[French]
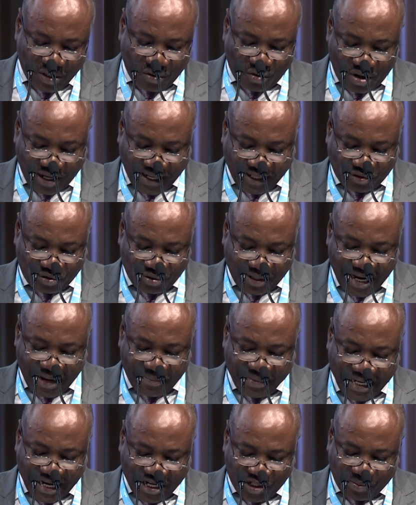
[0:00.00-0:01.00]
corrections et
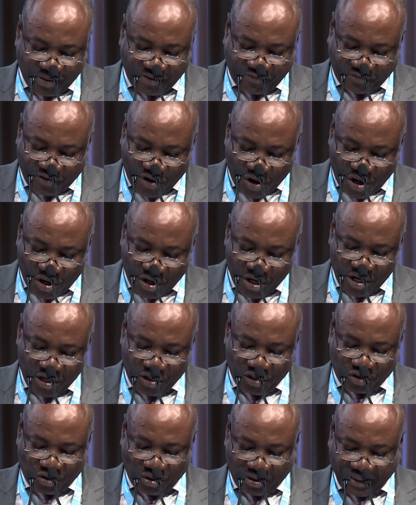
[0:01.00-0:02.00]
aménagements forts
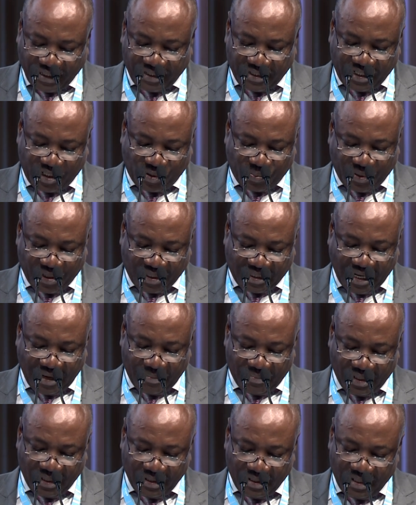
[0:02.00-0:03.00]
sont
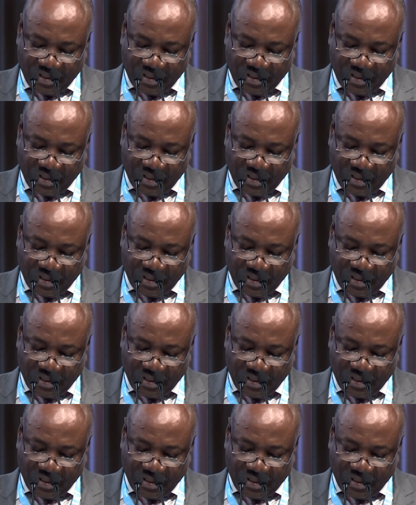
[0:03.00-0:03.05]
indispensables.